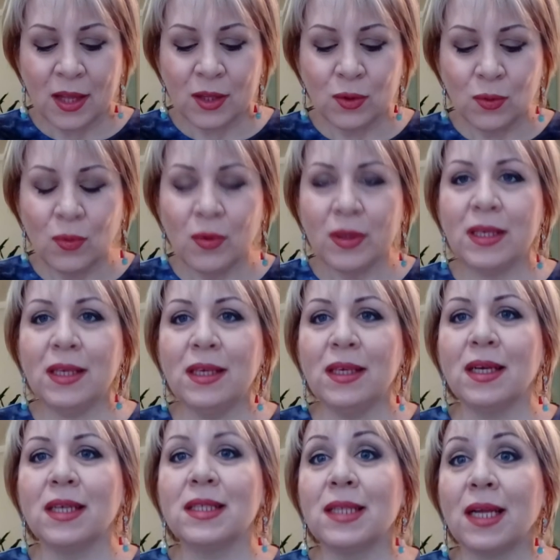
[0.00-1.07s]
Ну
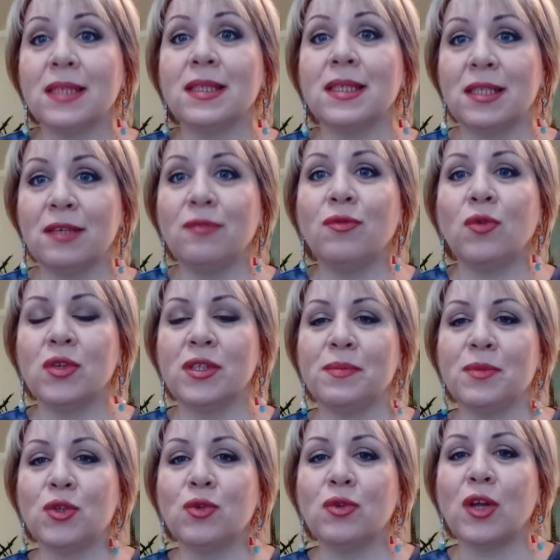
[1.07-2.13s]
и, кстати, сегодня
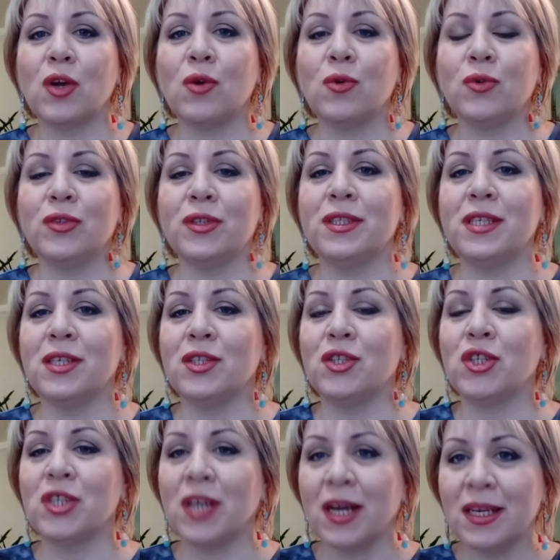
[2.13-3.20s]
Международный день
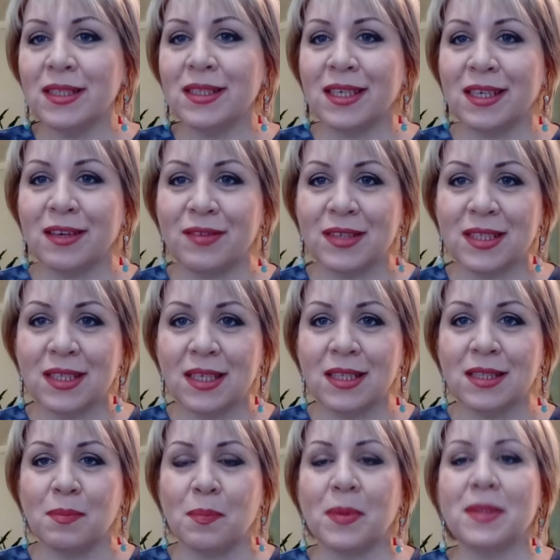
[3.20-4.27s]
счастья. Я вас с
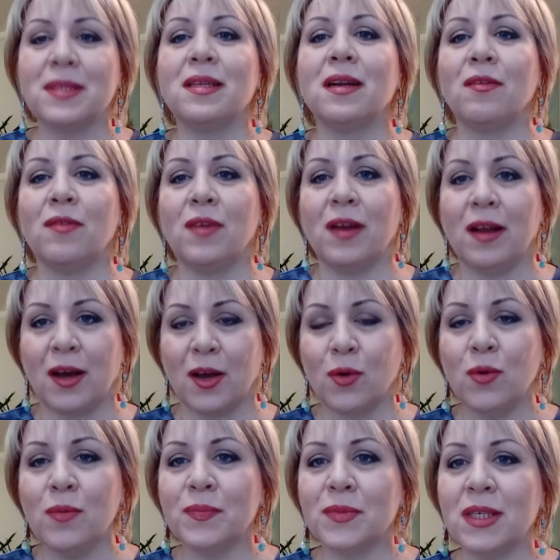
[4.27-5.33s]
этим
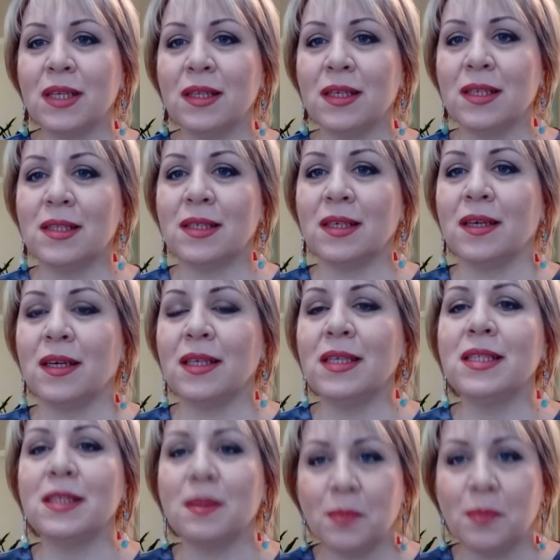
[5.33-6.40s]
поздравляю. Делайте и
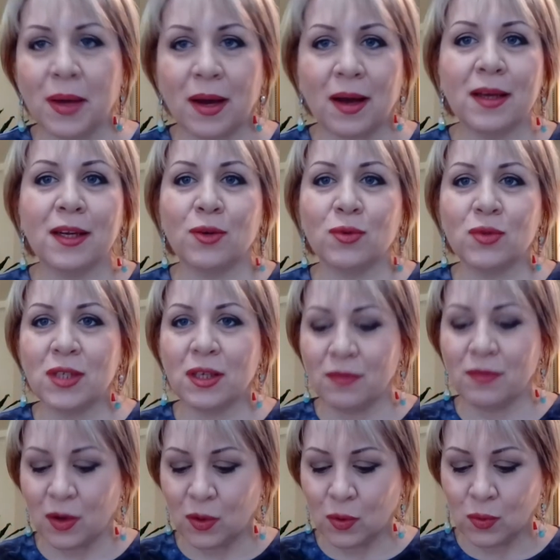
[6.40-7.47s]
себя, и людей
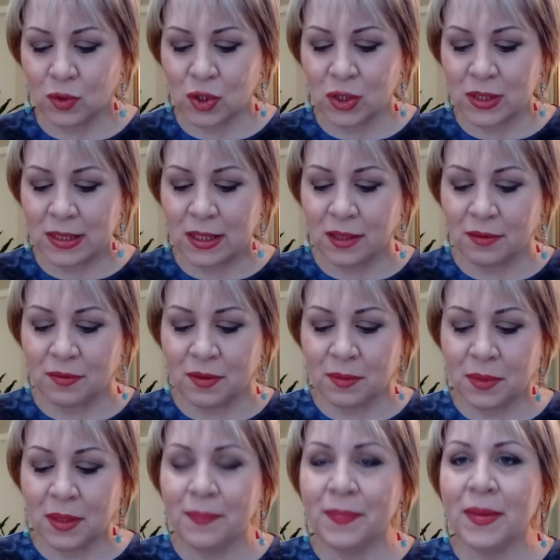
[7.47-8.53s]
вокруг
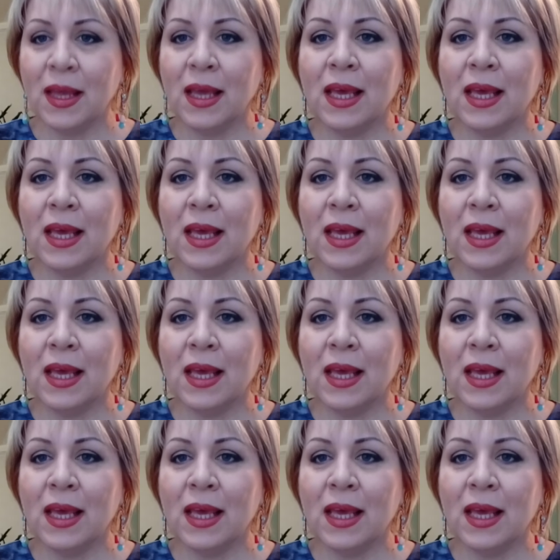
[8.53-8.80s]
счастливыми.